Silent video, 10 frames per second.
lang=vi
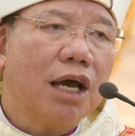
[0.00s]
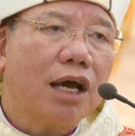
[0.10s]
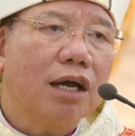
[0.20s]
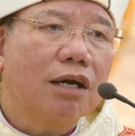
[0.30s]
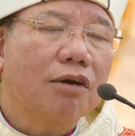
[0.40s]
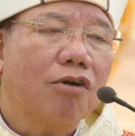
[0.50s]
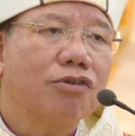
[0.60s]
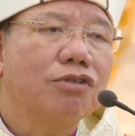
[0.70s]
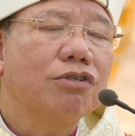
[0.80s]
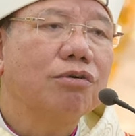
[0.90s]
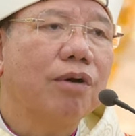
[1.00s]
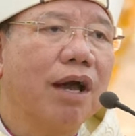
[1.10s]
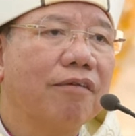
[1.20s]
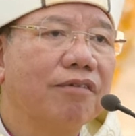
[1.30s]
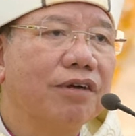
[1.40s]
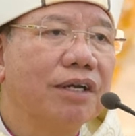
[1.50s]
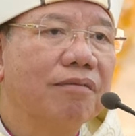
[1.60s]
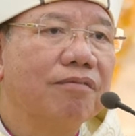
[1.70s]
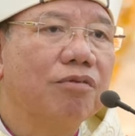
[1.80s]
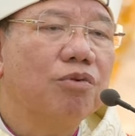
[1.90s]
ta có sức khỏe và
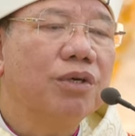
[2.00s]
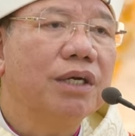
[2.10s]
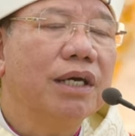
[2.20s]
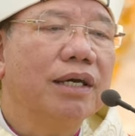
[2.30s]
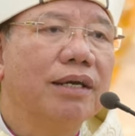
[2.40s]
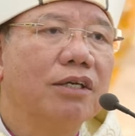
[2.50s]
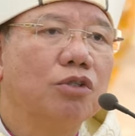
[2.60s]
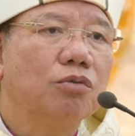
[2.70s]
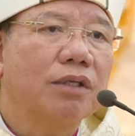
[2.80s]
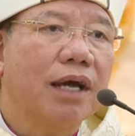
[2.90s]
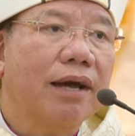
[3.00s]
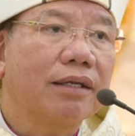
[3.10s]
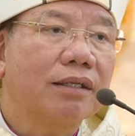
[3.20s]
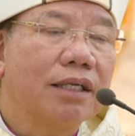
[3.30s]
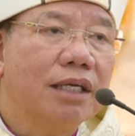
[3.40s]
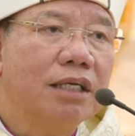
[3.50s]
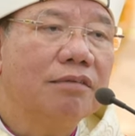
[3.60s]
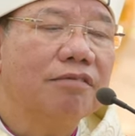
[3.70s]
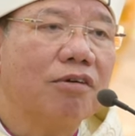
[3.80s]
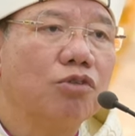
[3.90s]
niềm vui để chúng ta
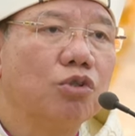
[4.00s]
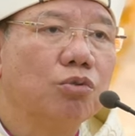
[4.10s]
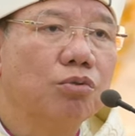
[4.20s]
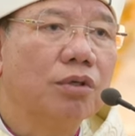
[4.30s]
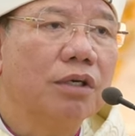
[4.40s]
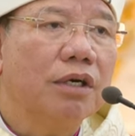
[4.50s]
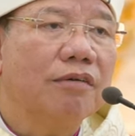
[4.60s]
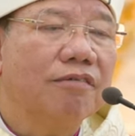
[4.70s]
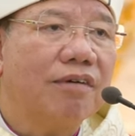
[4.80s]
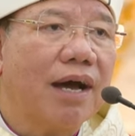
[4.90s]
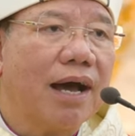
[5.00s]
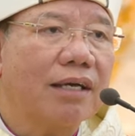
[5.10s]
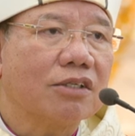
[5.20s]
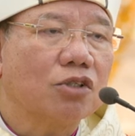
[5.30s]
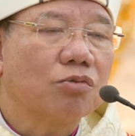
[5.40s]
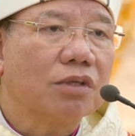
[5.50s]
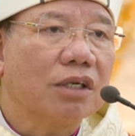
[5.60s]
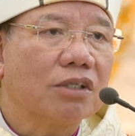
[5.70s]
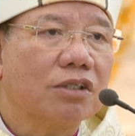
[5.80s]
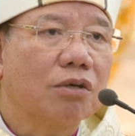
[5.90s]
tin vào Chúa và chúng
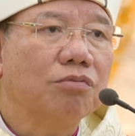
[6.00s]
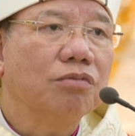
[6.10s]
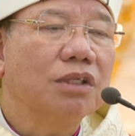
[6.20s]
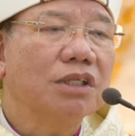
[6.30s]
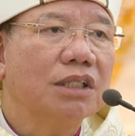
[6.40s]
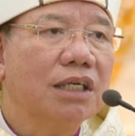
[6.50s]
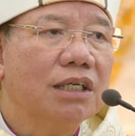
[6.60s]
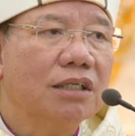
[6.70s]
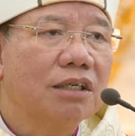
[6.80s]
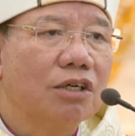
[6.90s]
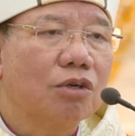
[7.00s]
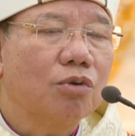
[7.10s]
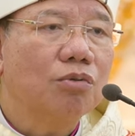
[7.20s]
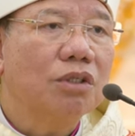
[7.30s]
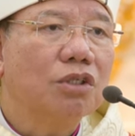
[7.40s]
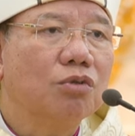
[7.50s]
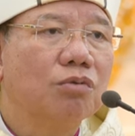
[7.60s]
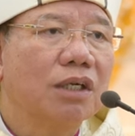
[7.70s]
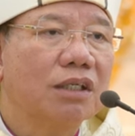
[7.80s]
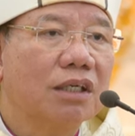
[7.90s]
ta sống đức tin cũng như
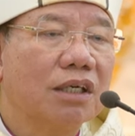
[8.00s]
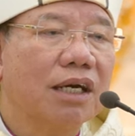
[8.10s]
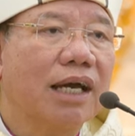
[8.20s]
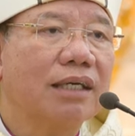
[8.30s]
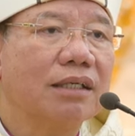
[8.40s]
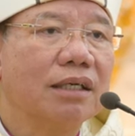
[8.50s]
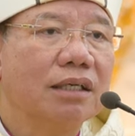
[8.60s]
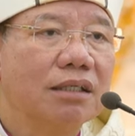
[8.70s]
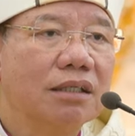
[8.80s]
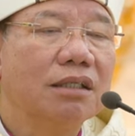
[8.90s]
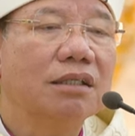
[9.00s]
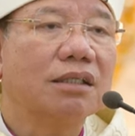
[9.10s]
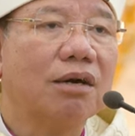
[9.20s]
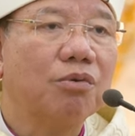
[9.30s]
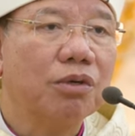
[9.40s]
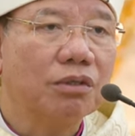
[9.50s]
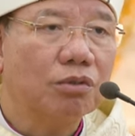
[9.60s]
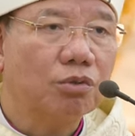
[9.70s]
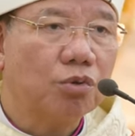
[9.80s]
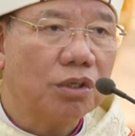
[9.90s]
chúng ta thực hành những giáo
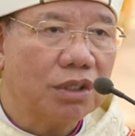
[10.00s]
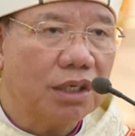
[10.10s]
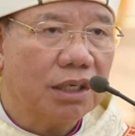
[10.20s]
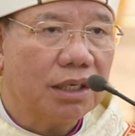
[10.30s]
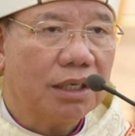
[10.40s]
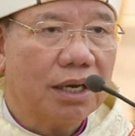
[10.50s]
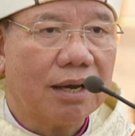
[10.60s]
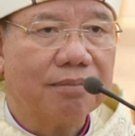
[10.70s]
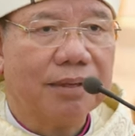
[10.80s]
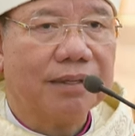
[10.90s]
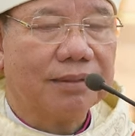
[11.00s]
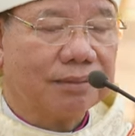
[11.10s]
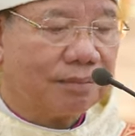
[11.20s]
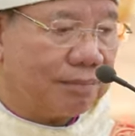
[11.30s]
huấn của người. Amen.